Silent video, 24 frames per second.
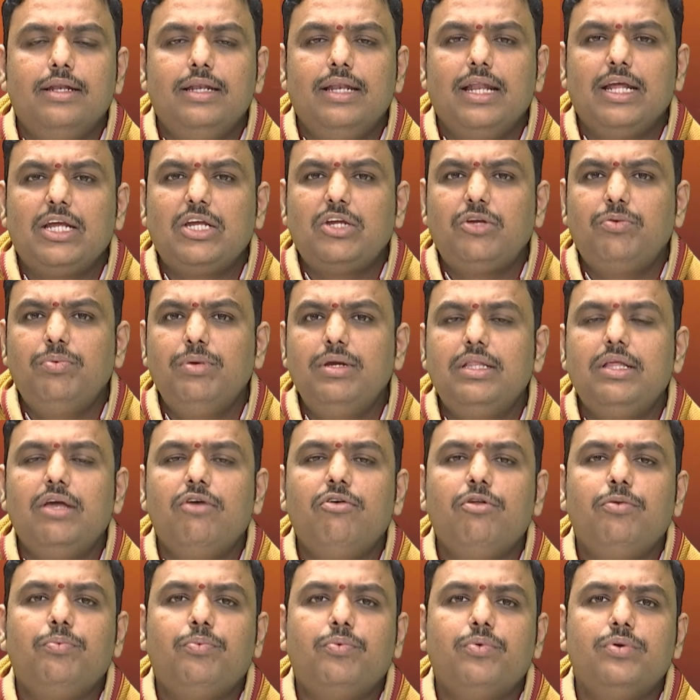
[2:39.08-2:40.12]

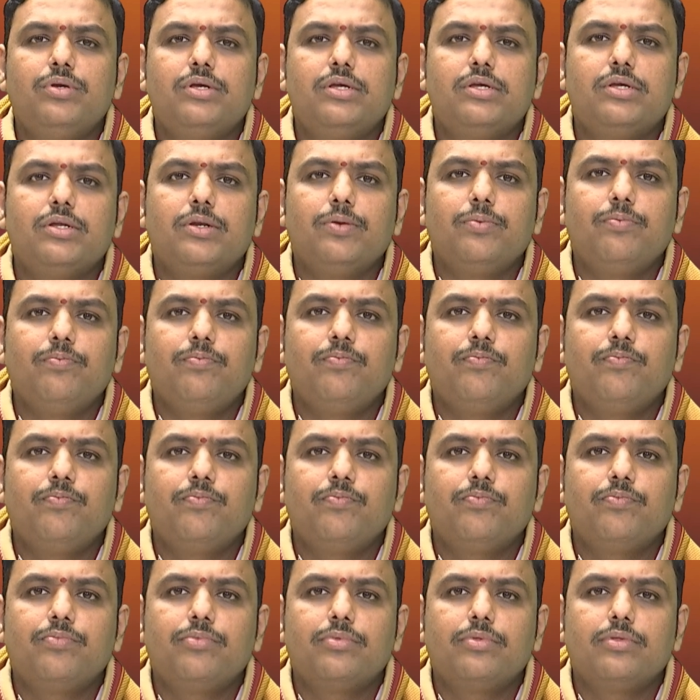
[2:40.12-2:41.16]
లక్ష్మీదేవిని పూజించడం
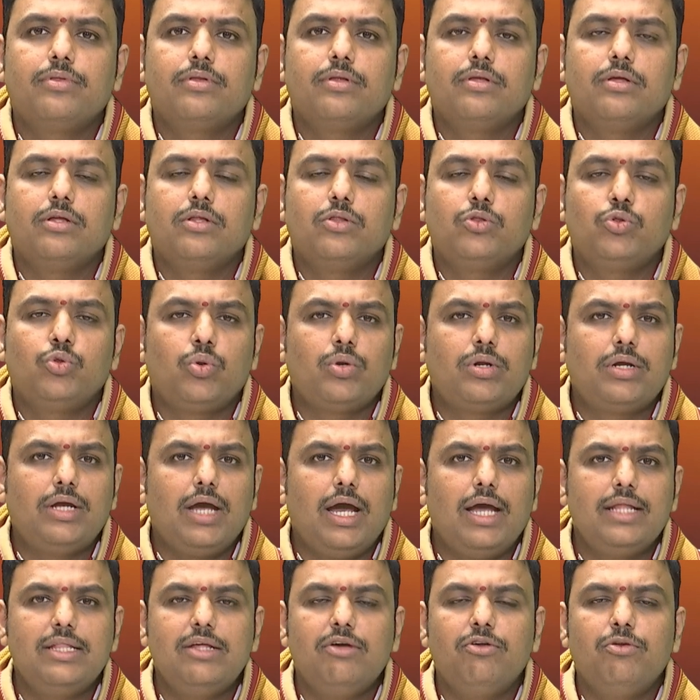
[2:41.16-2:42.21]

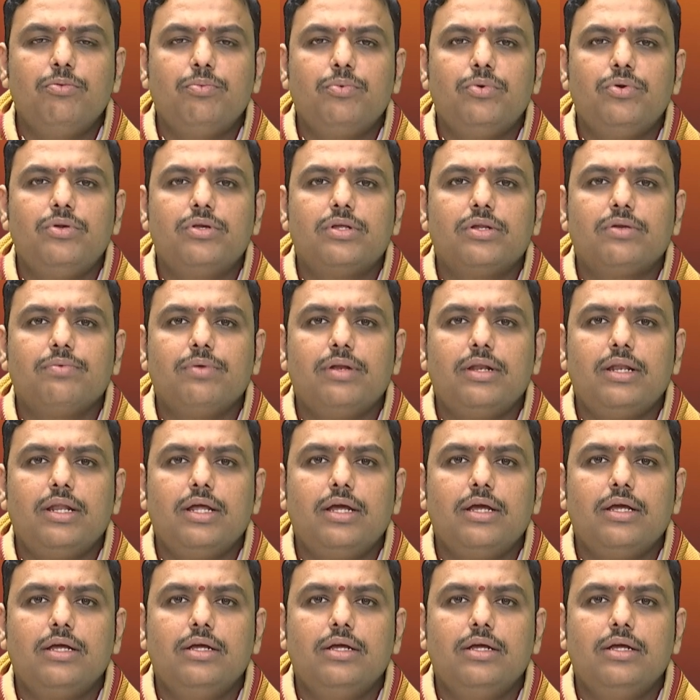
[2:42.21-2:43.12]
దుర్గాదేవిని పూజించడం వల్ల